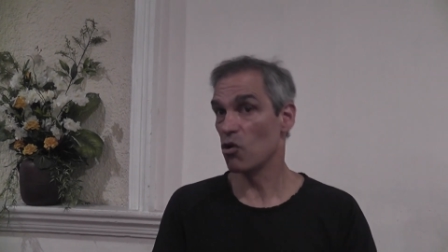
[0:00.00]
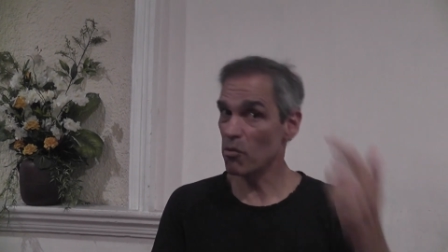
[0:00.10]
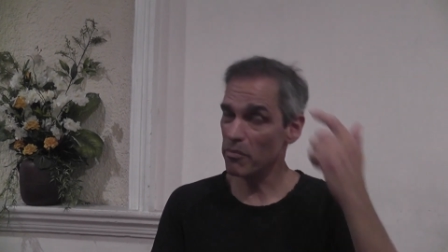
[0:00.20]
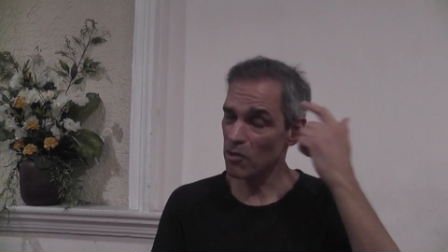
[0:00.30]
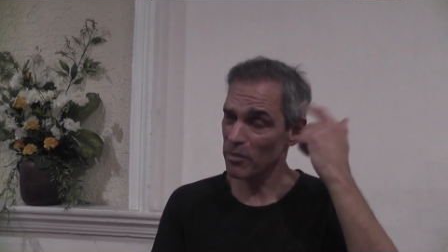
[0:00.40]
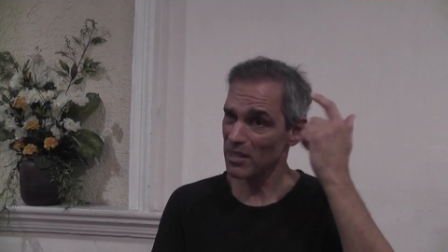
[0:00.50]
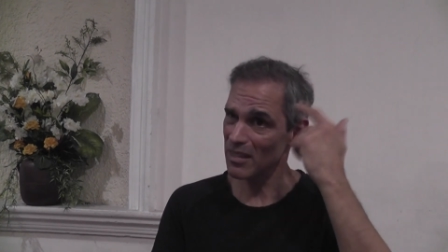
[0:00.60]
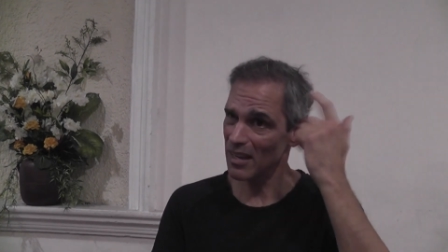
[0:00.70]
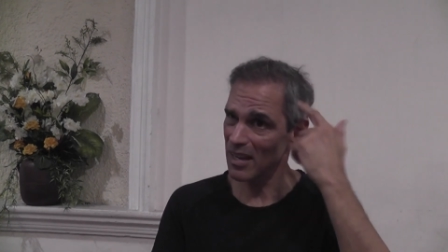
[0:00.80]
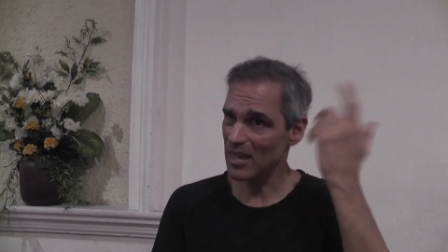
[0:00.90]
No,
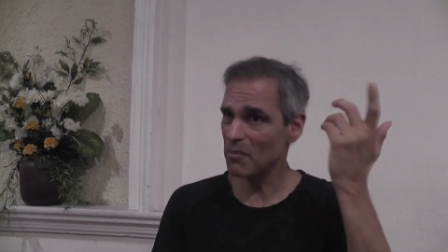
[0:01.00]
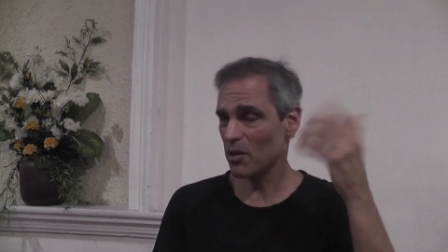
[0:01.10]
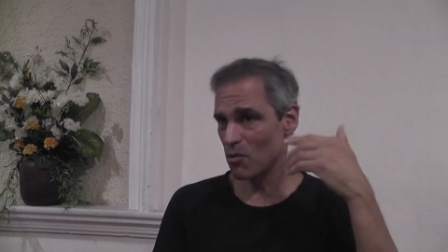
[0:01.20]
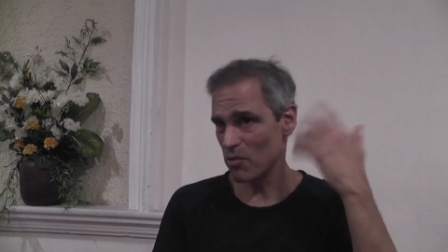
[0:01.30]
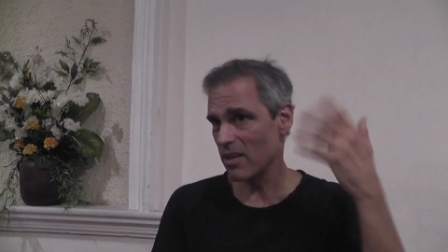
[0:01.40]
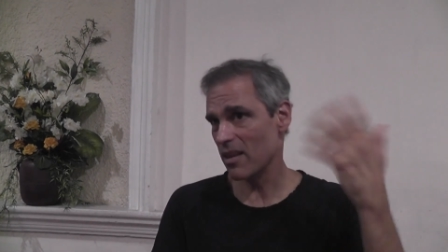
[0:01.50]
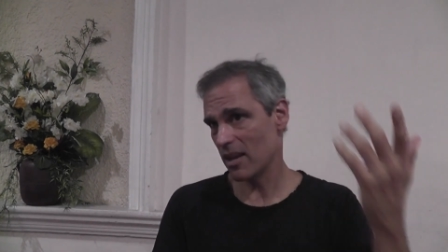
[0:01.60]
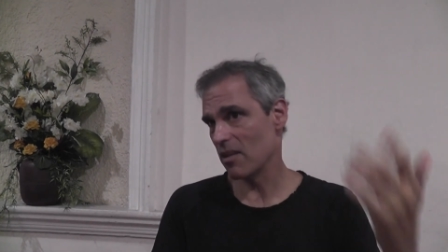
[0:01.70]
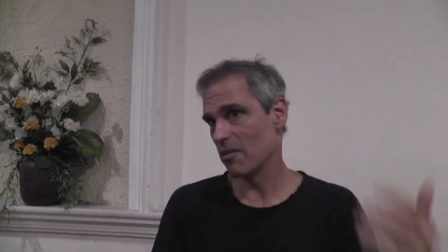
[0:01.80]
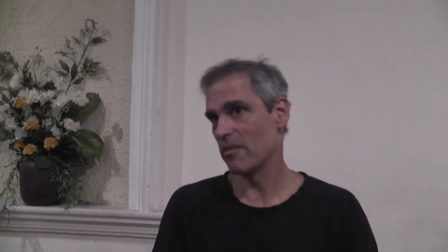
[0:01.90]
mental aquí, pero es una
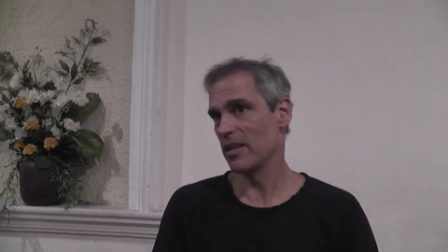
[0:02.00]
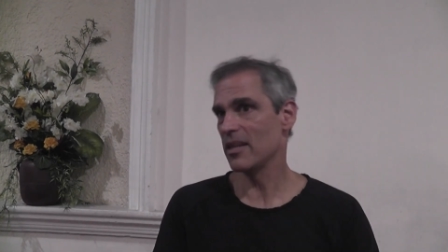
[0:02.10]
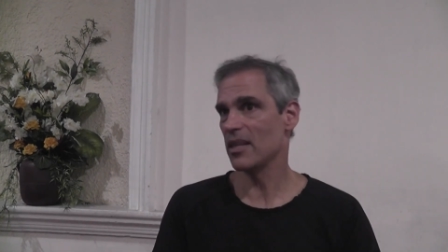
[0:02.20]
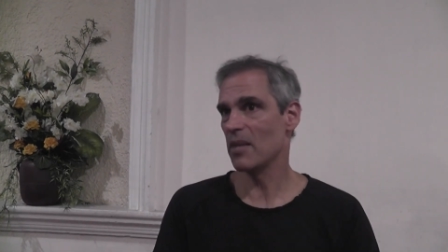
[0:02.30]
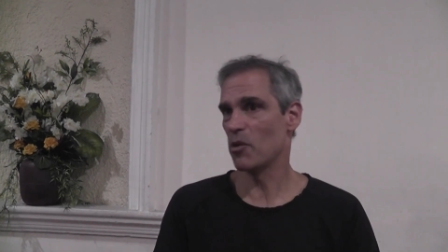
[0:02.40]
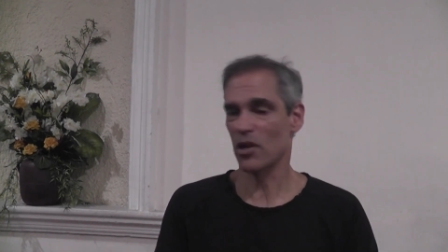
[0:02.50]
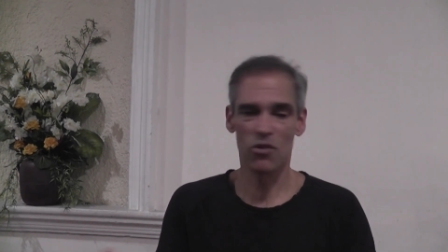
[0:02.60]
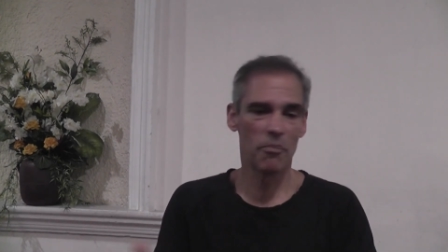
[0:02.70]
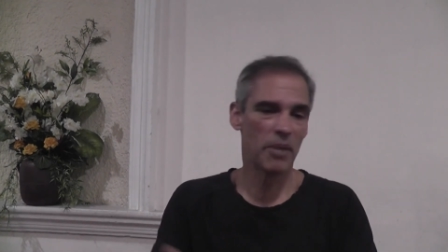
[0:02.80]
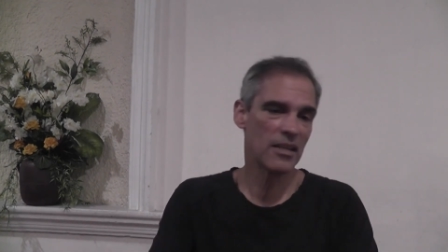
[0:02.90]
idea, ¿entiendes? Porque
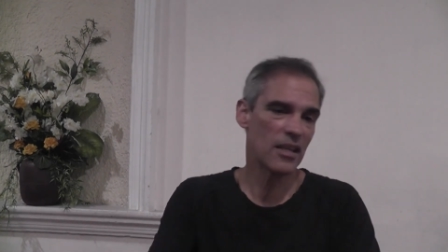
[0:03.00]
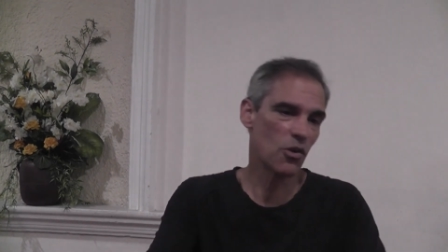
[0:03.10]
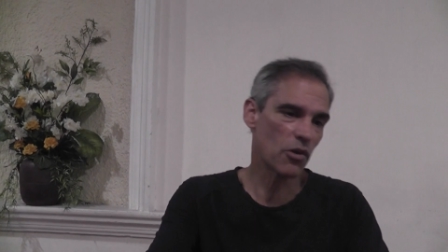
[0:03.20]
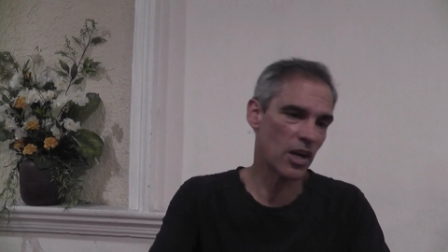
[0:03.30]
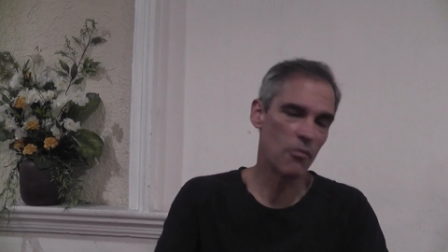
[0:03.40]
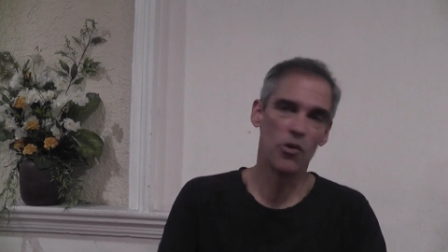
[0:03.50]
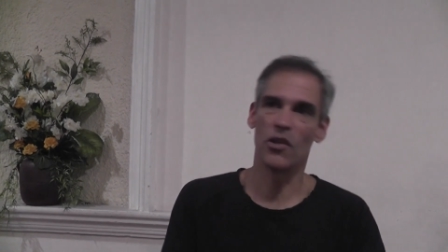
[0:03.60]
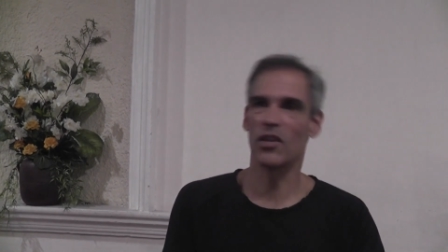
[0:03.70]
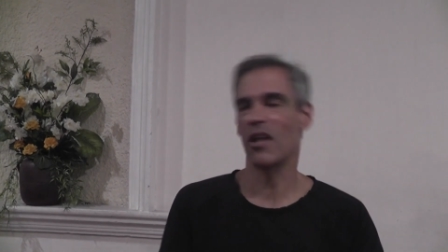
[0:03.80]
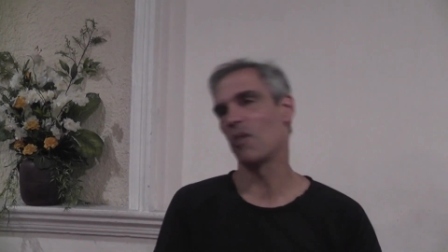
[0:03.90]
eso es parte de lo que le hemos
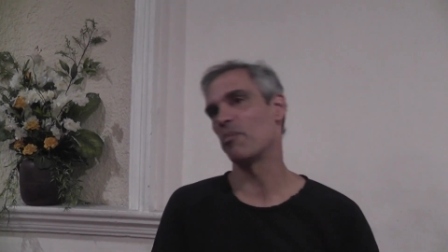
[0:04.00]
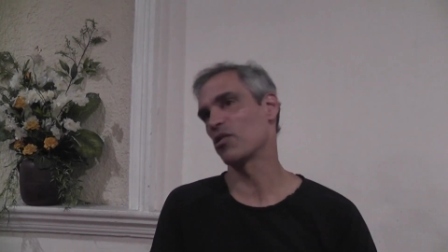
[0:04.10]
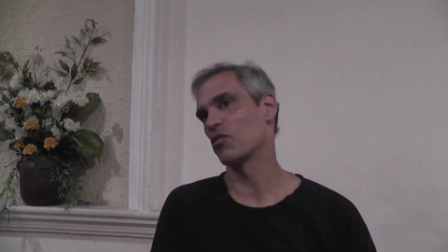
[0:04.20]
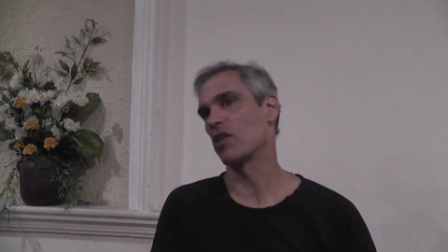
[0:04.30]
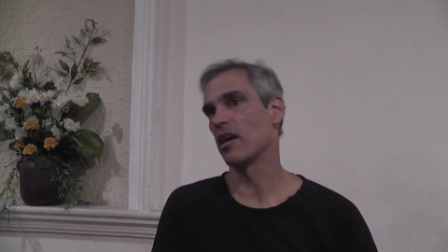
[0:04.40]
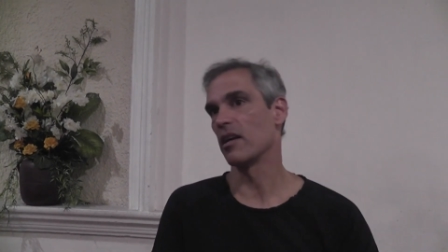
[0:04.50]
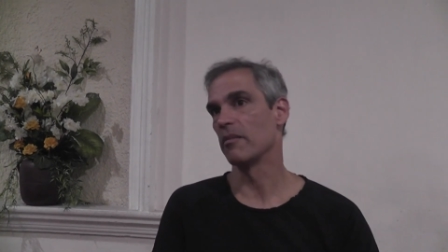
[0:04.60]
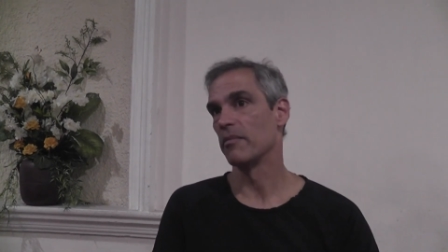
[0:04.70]
dotado al personaje.